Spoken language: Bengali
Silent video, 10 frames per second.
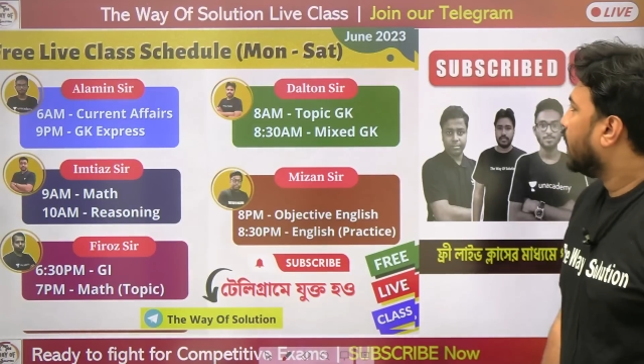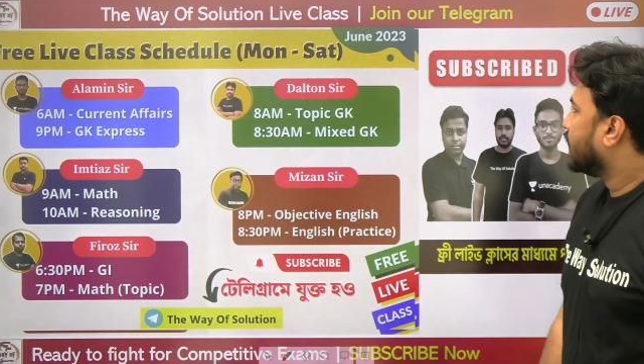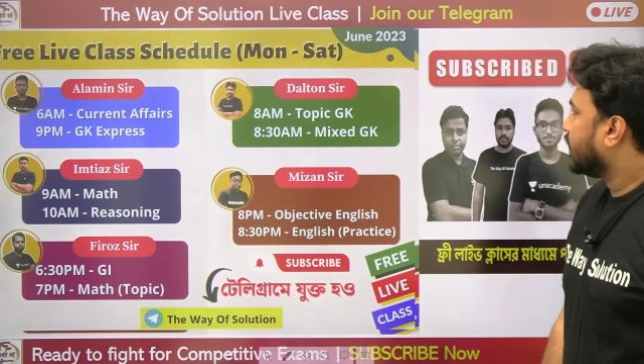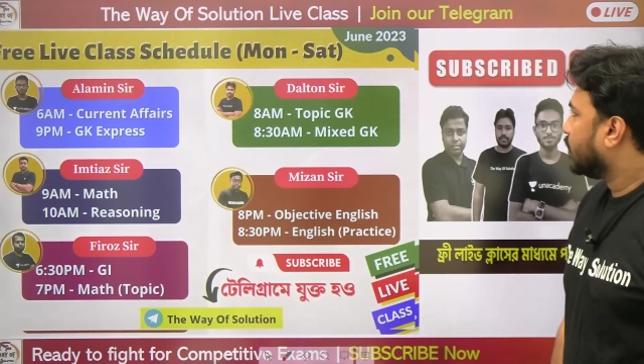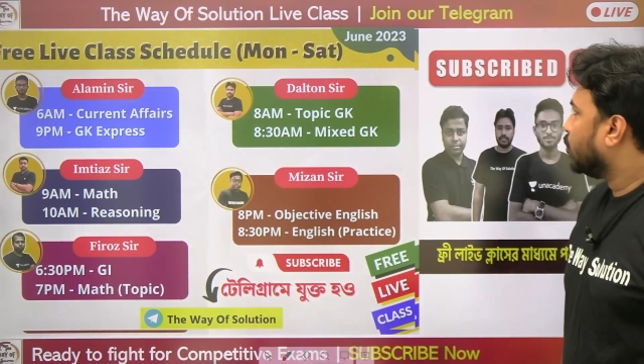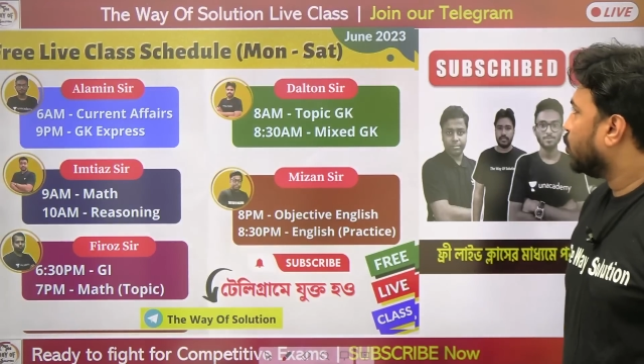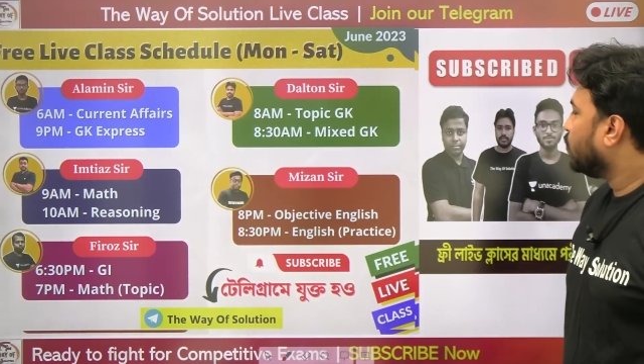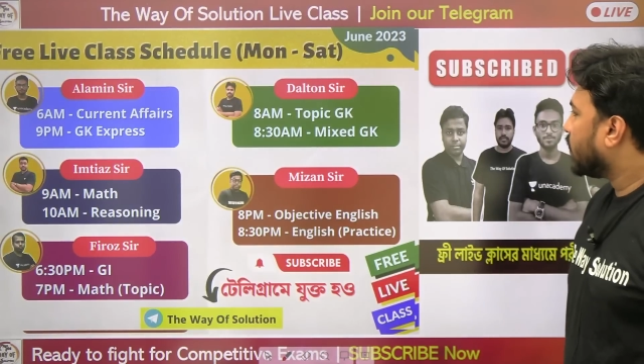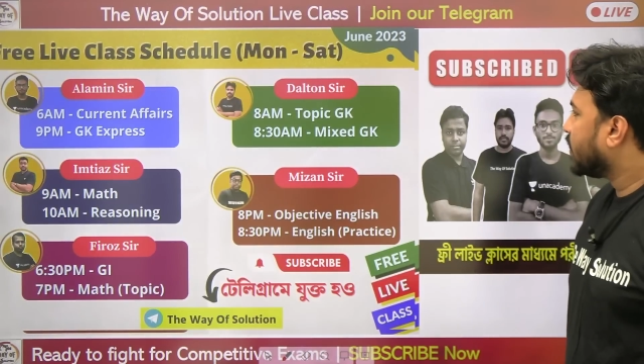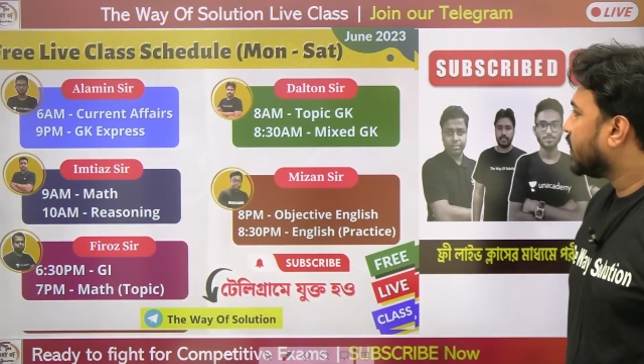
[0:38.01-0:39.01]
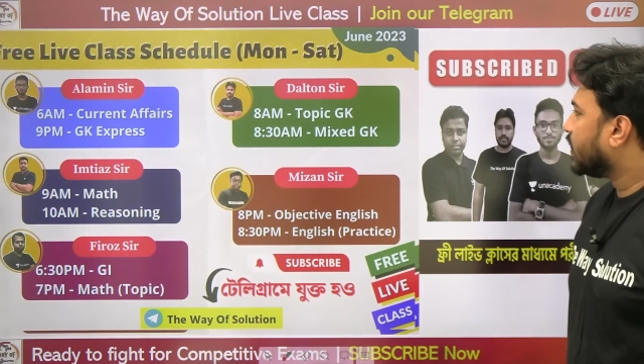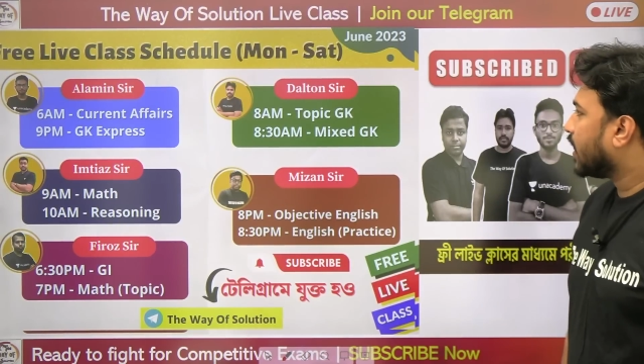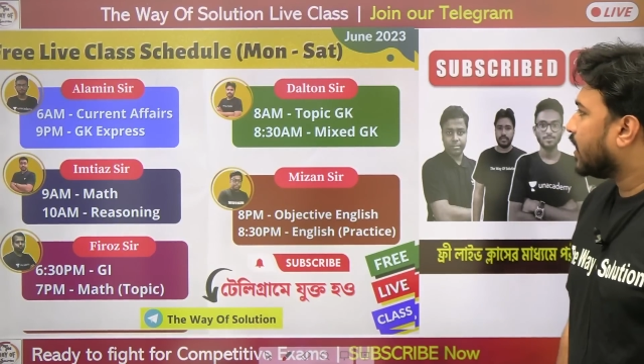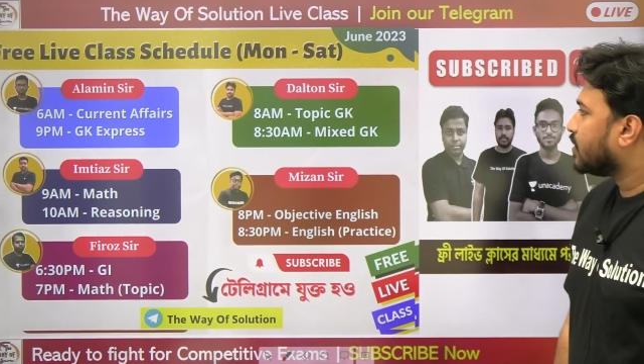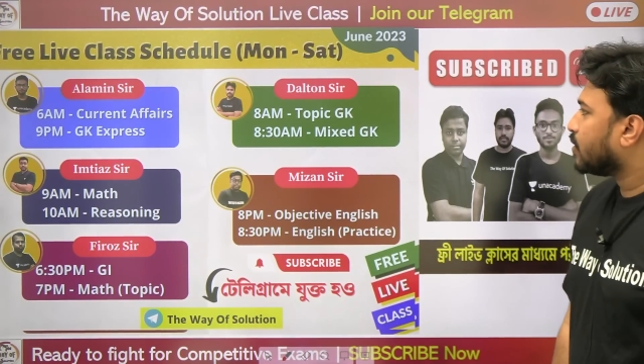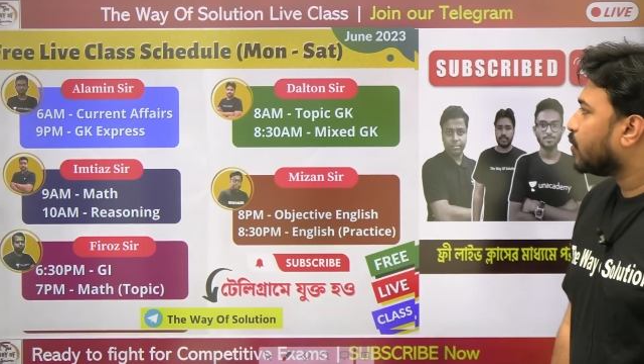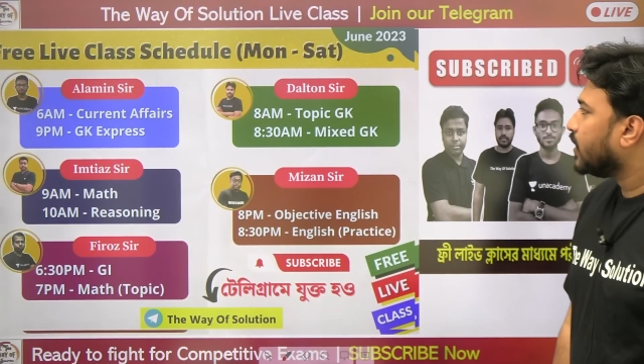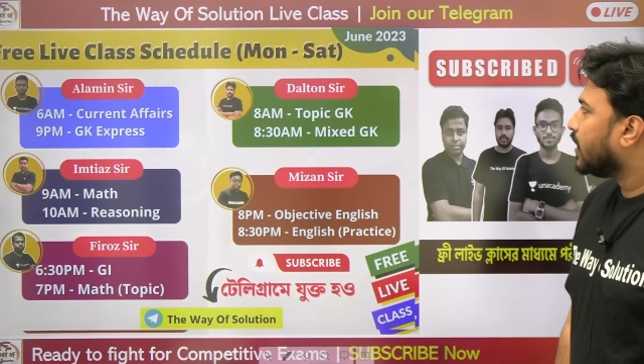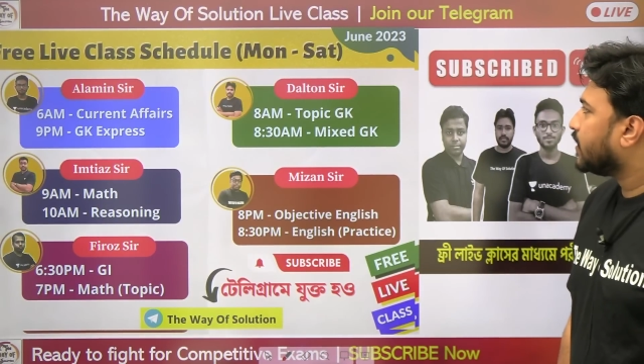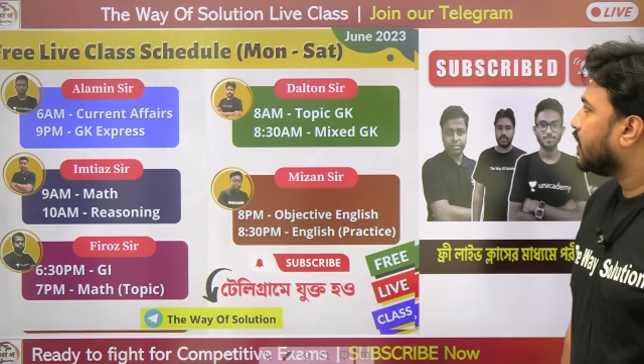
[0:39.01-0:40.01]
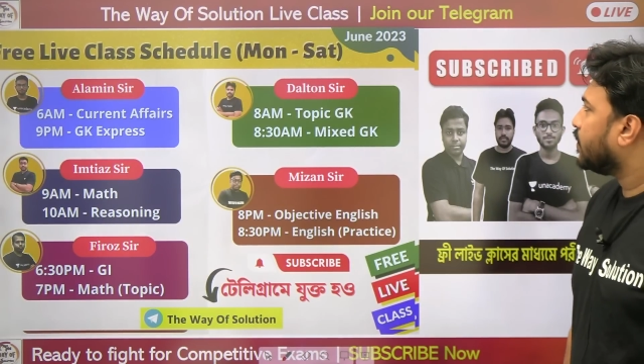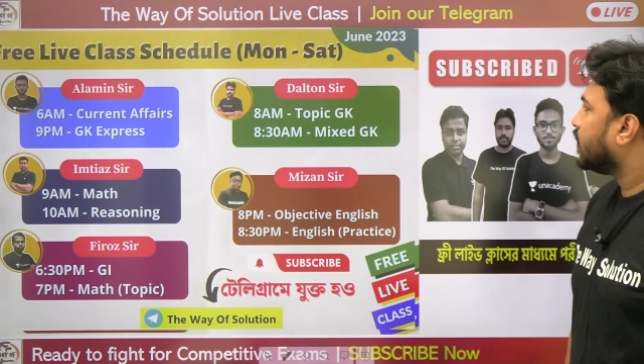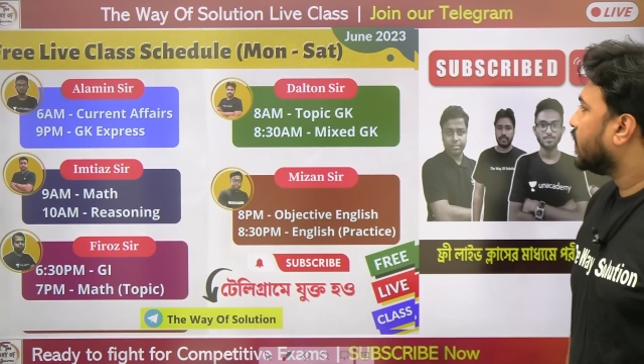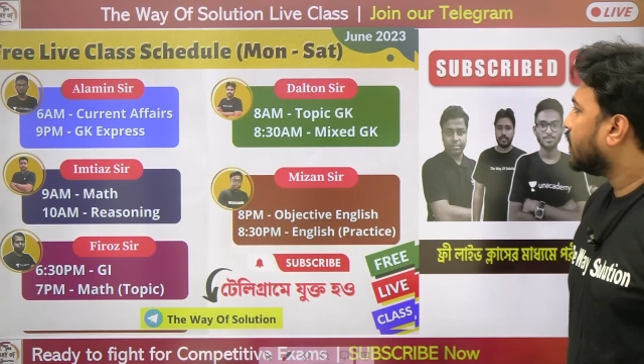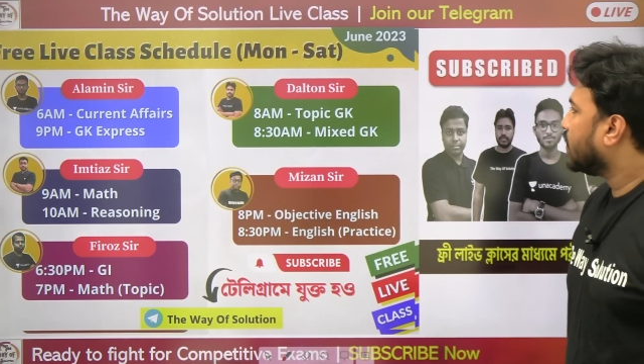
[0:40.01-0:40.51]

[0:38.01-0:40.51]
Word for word: আচ্ছা জুন মাসের যে ক্লাস রুটিন আছে আমাদের